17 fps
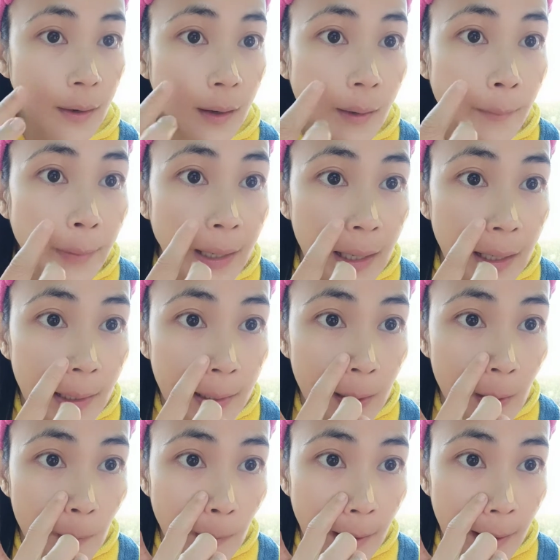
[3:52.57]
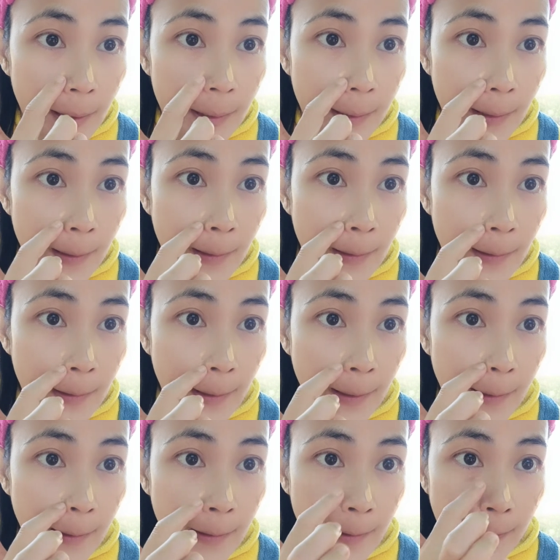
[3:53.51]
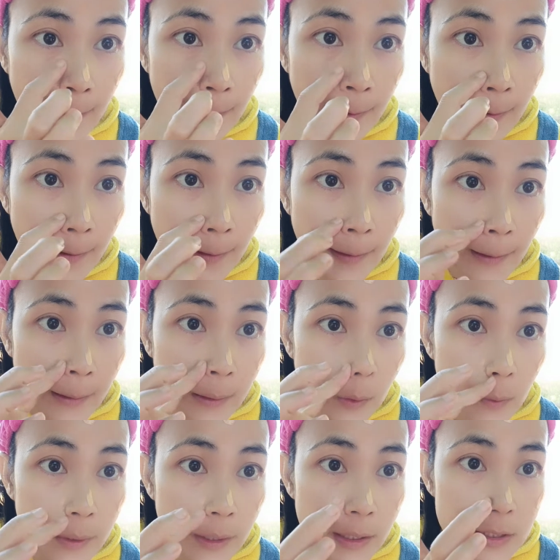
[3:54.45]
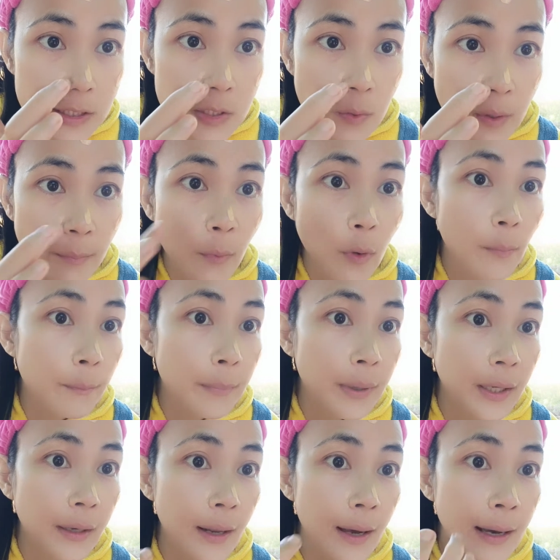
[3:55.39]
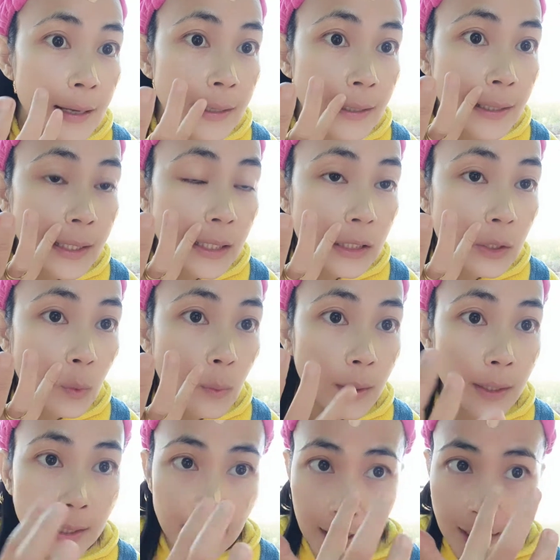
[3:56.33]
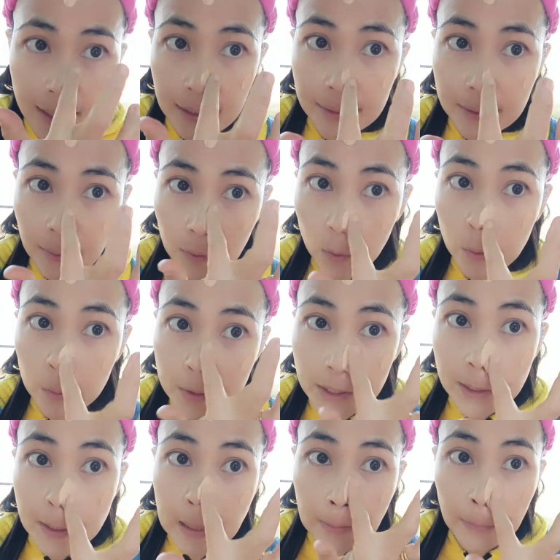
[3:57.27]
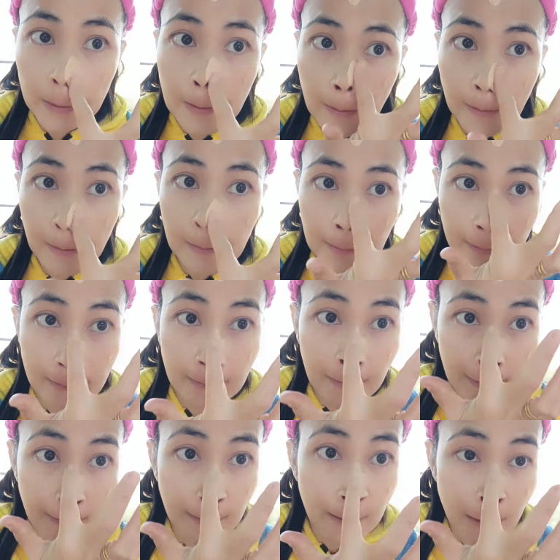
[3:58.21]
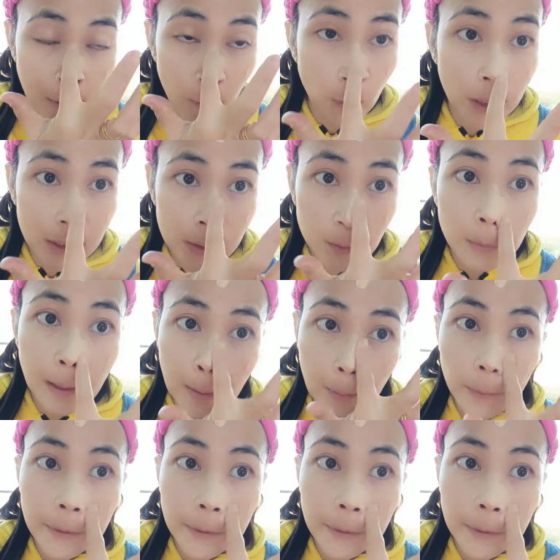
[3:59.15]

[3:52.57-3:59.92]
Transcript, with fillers: และพักทิ้งไว้เงี้ยตัวนี้จะช่วยปกปิดได้เลยในตัวนะคะแล้วเดี๋ยวรูปที่อื่นไปก่อนเว้นตรงนั้น